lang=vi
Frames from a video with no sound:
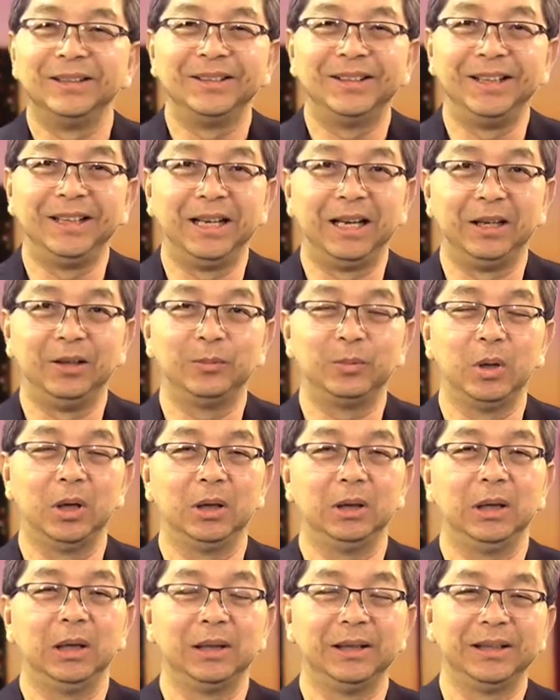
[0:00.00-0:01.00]
thì là lúc
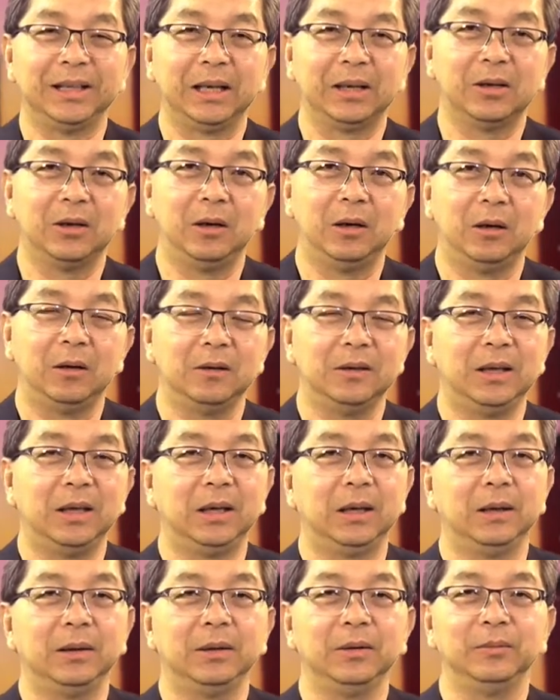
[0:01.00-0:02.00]
đó là người ta có
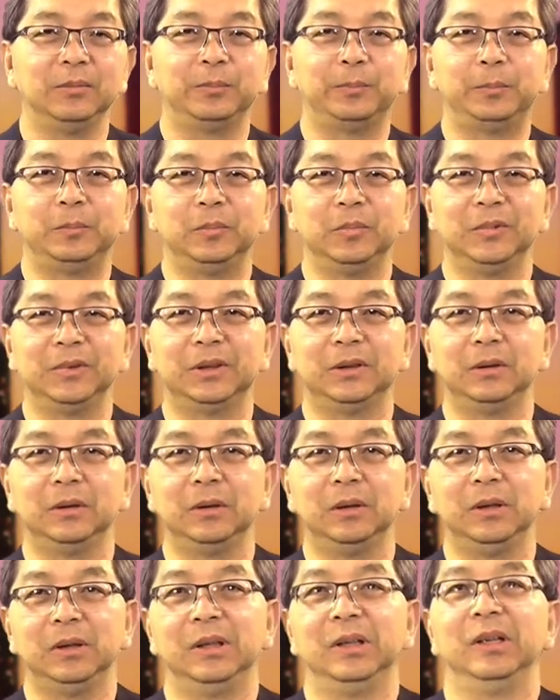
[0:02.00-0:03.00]
à,
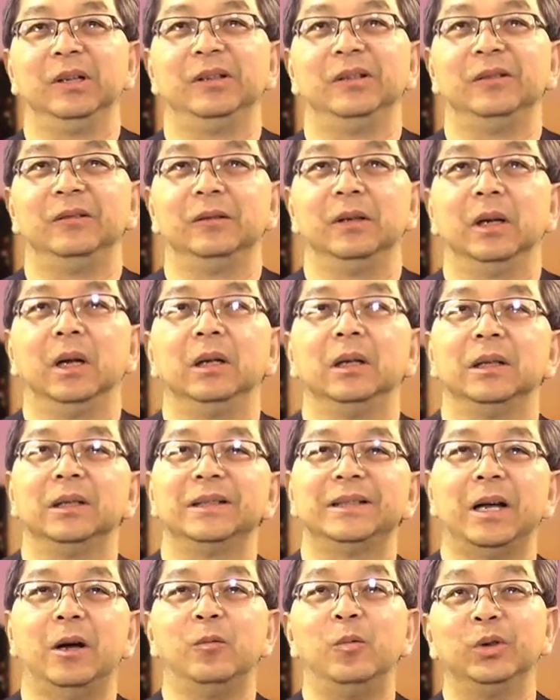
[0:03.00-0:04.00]
à
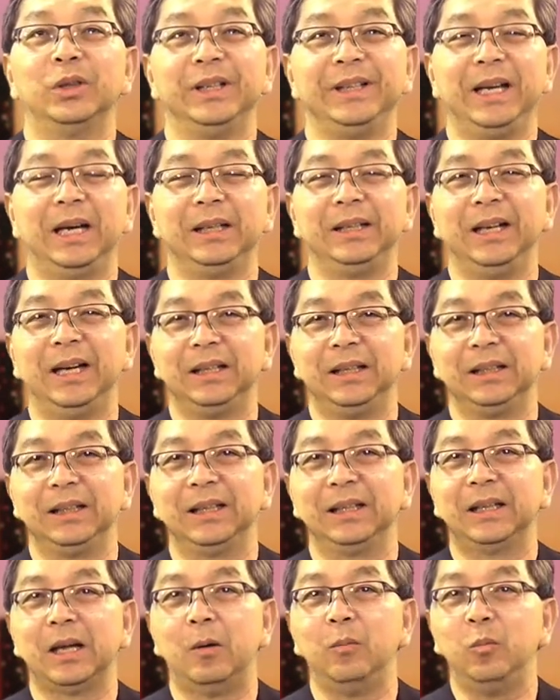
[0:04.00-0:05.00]
sau một thời gian dài thì
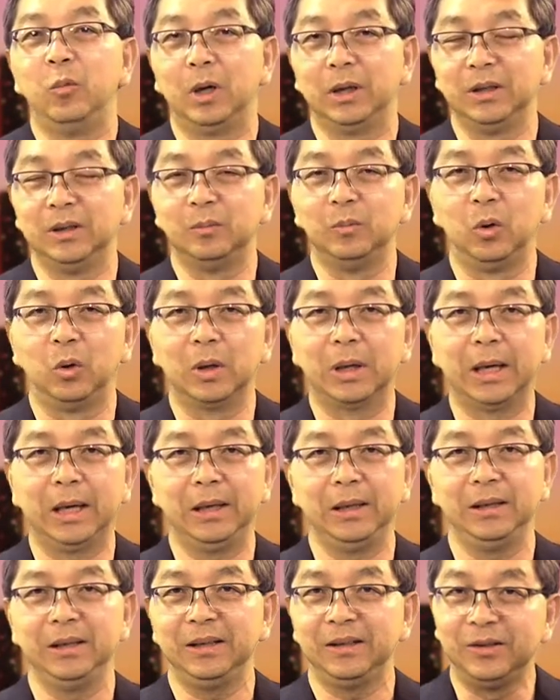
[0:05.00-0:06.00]
ta thông qua được một
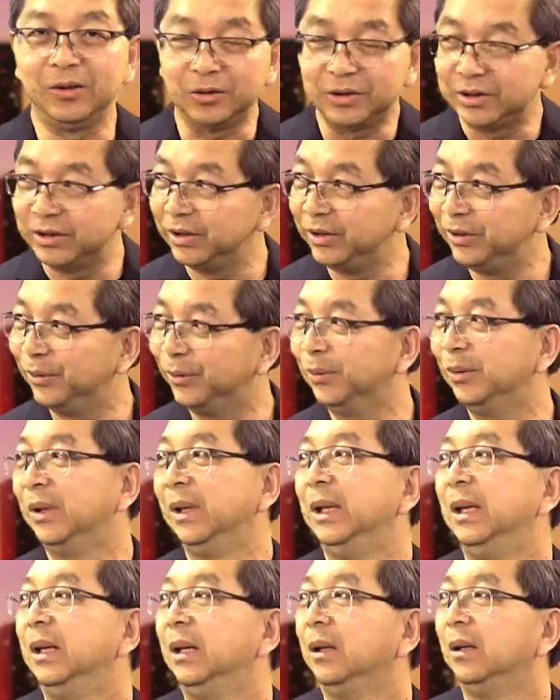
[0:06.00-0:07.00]
cái nhỏ xíu
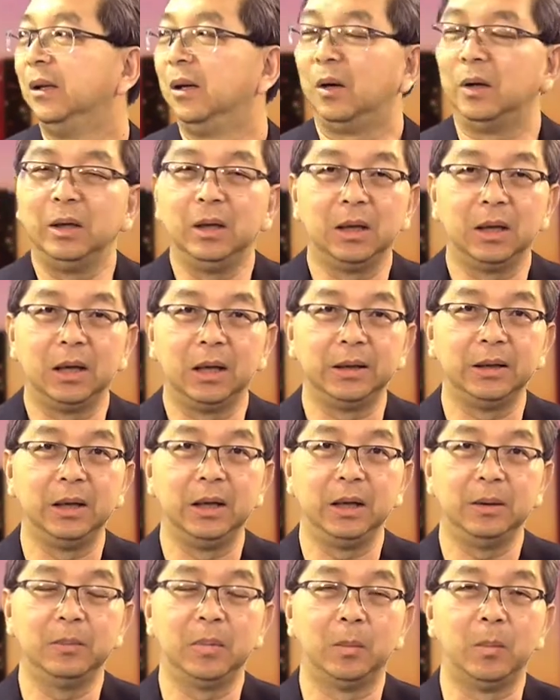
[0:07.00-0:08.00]
gọi là
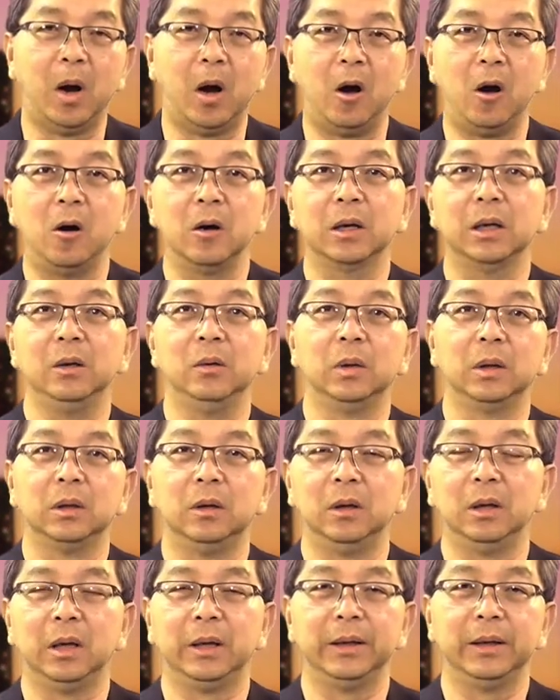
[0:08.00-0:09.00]
để mà bỏ cái luật
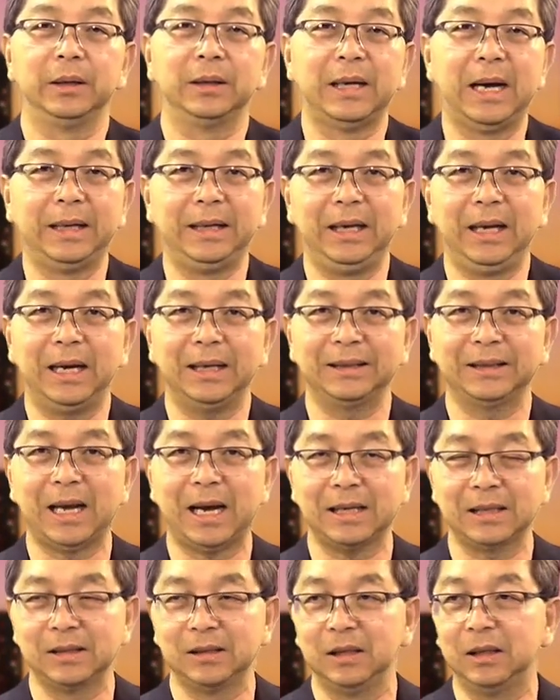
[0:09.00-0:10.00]
gọi là Cadillac
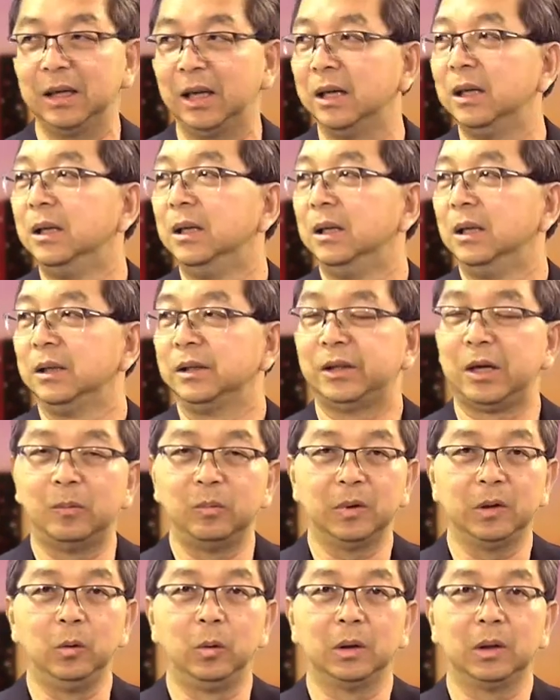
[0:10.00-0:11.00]
tax tức là trong cái luật